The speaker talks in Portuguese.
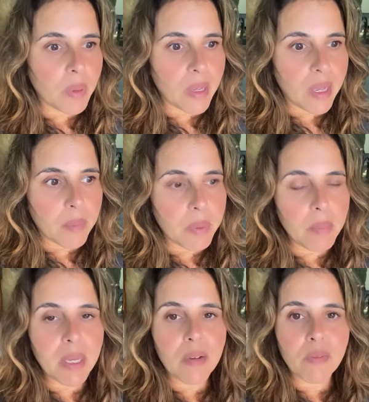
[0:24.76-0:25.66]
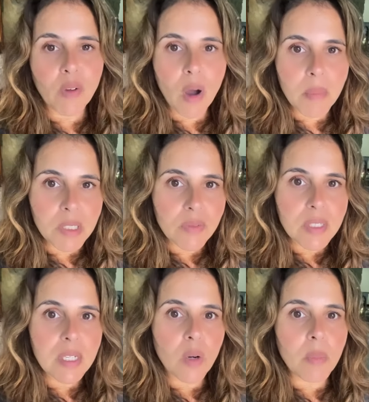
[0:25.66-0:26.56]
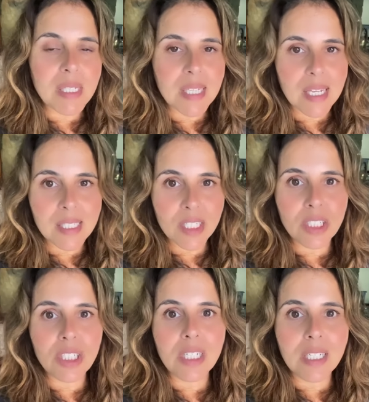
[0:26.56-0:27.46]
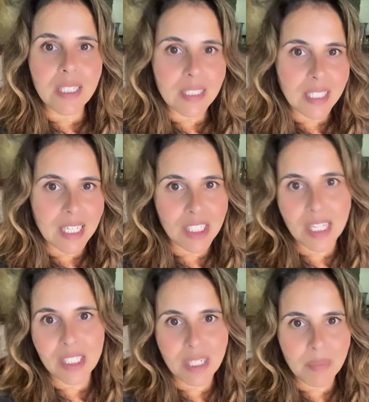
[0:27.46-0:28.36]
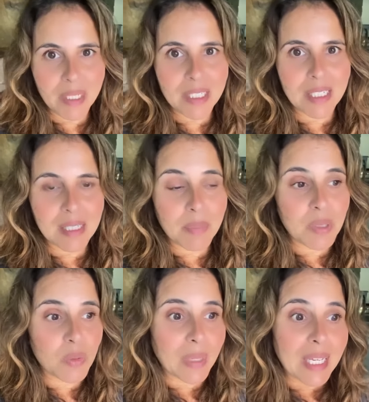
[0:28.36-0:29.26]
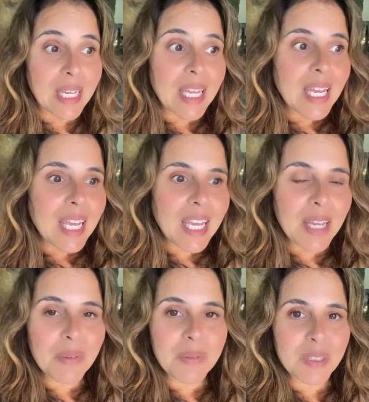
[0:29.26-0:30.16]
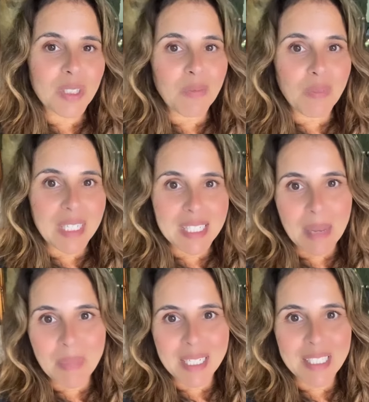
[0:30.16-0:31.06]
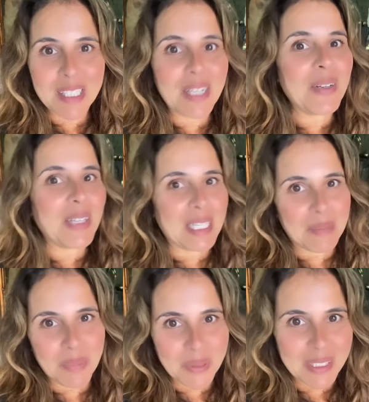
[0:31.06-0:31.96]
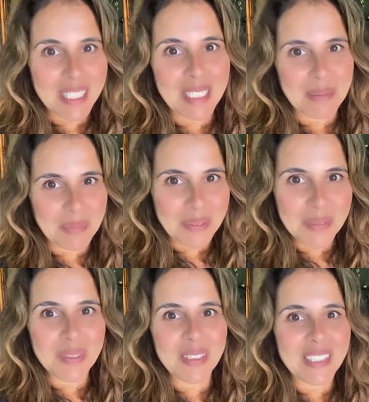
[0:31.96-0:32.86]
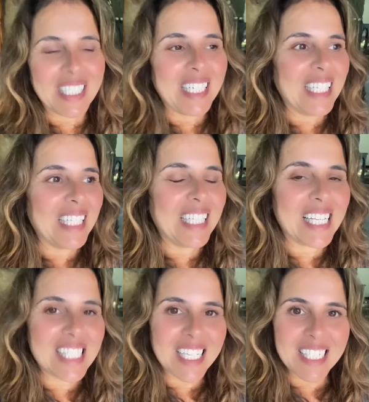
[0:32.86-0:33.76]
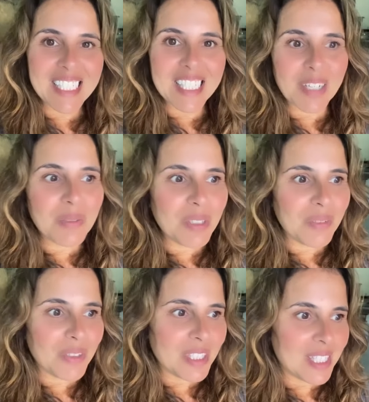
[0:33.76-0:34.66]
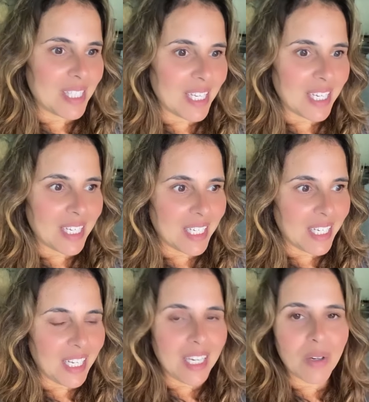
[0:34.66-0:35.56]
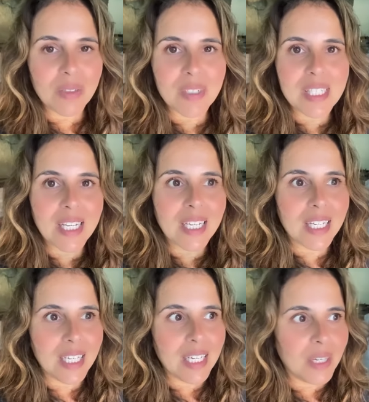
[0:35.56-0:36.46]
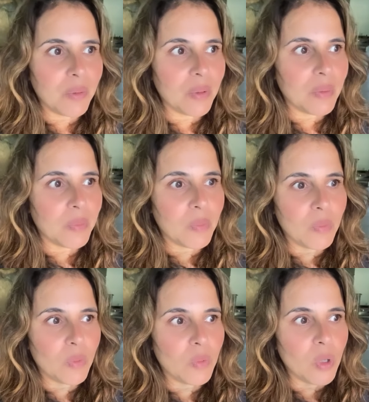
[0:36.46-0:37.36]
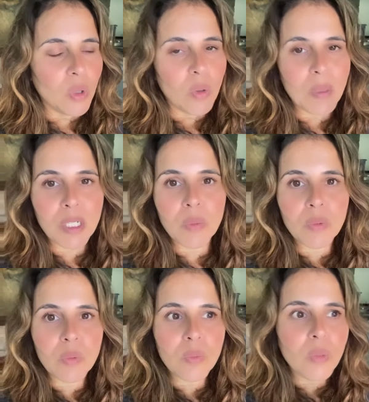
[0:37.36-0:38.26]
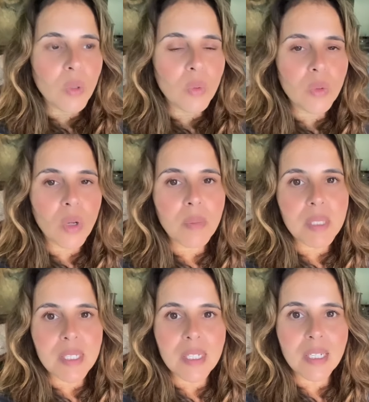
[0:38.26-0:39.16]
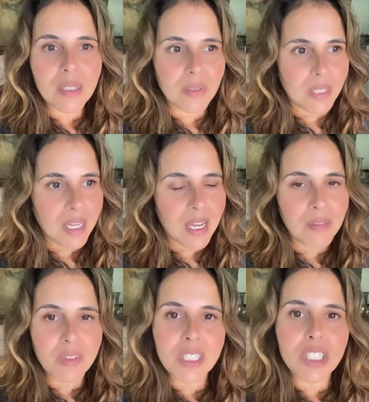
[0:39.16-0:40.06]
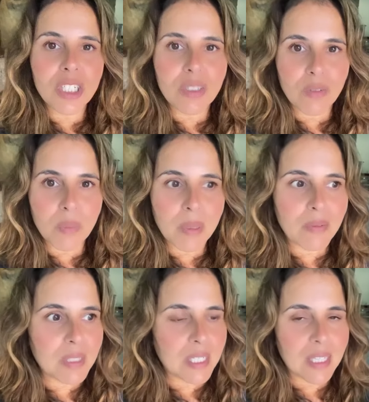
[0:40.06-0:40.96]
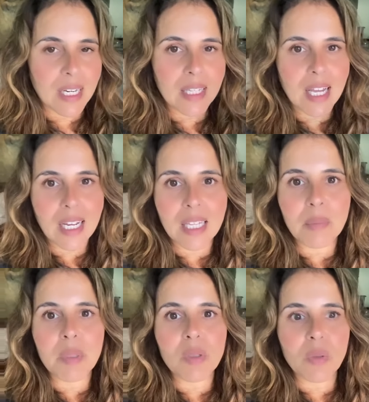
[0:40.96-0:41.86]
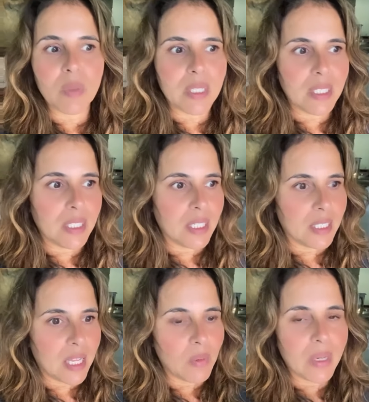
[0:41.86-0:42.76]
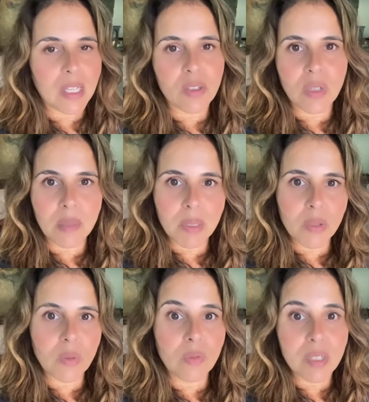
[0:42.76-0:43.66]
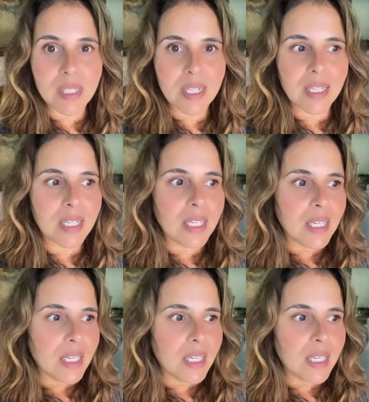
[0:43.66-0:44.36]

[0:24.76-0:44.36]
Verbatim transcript: é, é a primeira forma de você começar a ir se desligando energeticamente dessa pessoa. Eu vim saber disso agora, há pouco tempo, viu? Dessa questão de você criar quando você cria um, uma, um, um nomezinho né, afetivo para você tratar aquela pessoa que, que tem um relacionamento com você,